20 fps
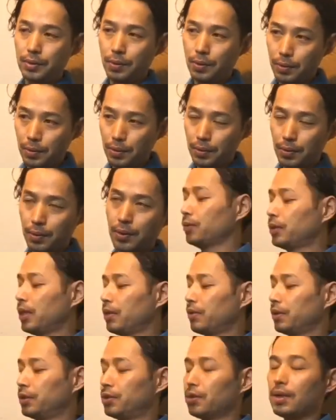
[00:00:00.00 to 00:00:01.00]
をおそ
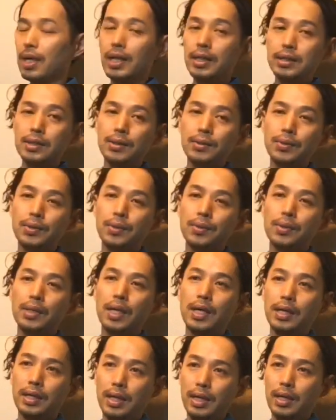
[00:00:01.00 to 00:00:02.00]
らく一度乾燥機を
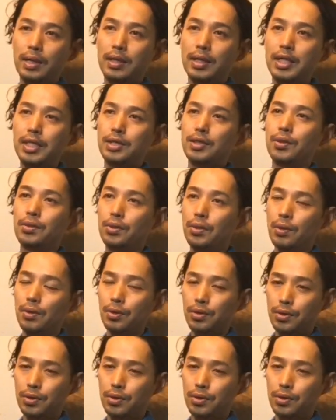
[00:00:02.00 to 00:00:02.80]
かけて生地をこ